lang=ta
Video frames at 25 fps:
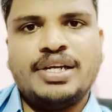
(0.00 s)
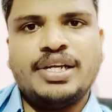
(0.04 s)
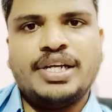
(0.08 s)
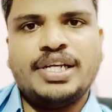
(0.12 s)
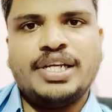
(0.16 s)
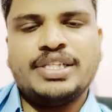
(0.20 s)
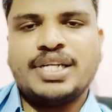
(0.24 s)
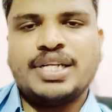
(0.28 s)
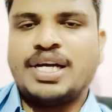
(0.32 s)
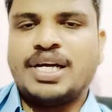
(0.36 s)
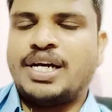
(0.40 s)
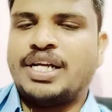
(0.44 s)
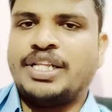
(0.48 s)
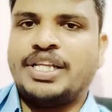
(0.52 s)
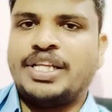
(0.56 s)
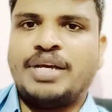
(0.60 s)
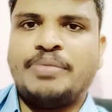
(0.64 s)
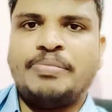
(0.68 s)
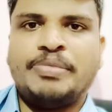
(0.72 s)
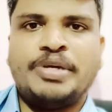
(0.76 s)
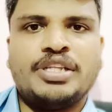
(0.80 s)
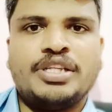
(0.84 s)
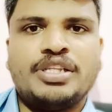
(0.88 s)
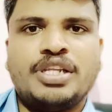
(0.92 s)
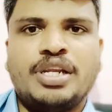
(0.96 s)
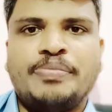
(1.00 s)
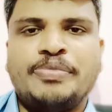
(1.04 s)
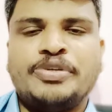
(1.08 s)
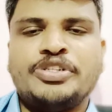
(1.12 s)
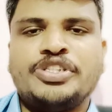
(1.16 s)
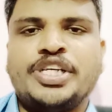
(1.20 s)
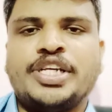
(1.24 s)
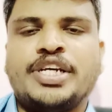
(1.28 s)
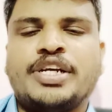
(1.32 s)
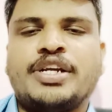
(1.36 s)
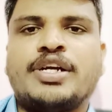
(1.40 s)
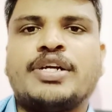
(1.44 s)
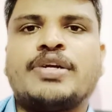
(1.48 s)
இந்திரா காந்தி அம்மையார் திருப்பியும்
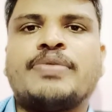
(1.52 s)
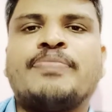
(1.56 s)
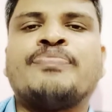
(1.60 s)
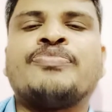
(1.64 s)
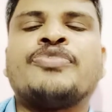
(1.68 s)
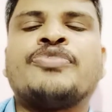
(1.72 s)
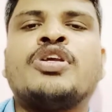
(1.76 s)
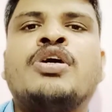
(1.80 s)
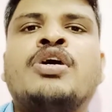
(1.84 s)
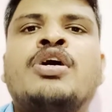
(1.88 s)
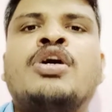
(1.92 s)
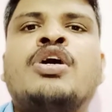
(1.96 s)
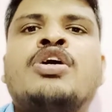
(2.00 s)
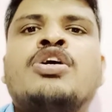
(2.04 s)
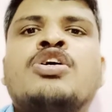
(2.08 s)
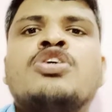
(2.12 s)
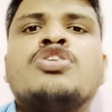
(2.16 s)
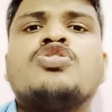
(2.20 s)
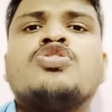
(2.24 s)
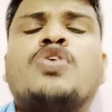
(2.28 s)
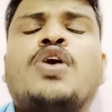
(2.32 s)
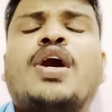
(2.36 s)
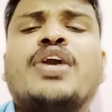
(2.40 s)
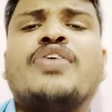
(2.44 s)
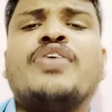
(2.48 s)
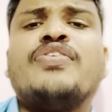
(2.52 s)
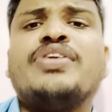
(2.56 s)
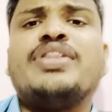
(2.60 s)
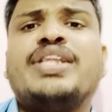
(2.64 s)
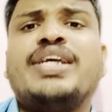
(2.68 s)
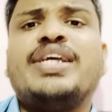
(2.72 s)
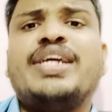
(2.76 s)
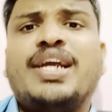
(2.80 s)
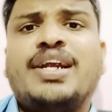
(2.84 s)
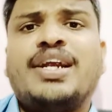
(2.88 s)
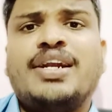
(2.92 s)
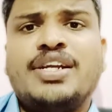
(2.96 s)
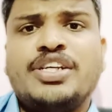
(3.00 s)
ஜெயிக்கிறாங்க ஸோ அறுபத்தி
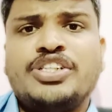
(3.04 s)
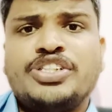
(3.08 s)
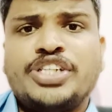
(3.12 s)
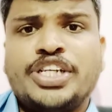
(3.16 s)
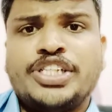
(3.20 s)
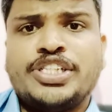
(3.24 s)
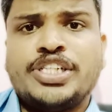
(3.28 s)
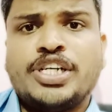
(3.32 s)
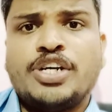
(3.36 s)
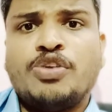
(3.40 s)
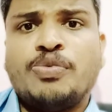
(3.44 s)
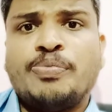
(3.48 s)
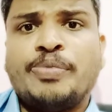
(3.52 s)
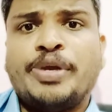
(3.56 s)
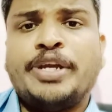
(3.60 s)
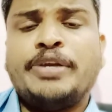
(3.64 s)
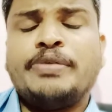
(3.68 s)
ஏழில் ஜெயித்தாலுமே